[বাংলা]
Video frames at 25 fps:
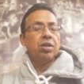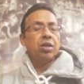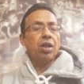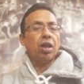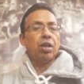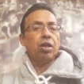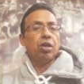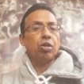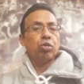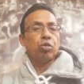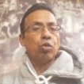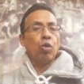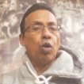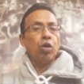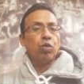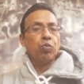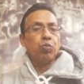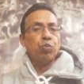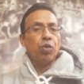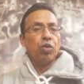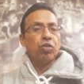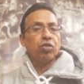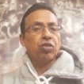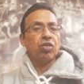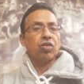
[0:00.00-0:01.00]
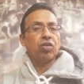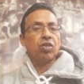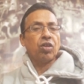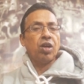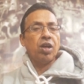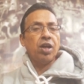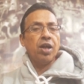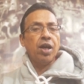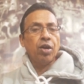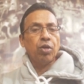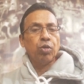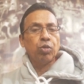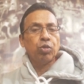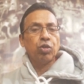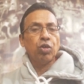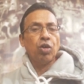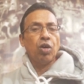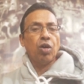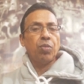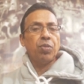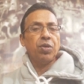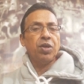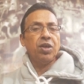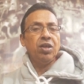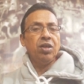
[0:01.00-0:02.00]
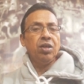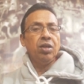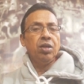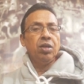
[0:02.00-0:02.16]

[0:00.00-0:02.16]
তাদের থট প্রসেস ক্লিয়ার হতে হবে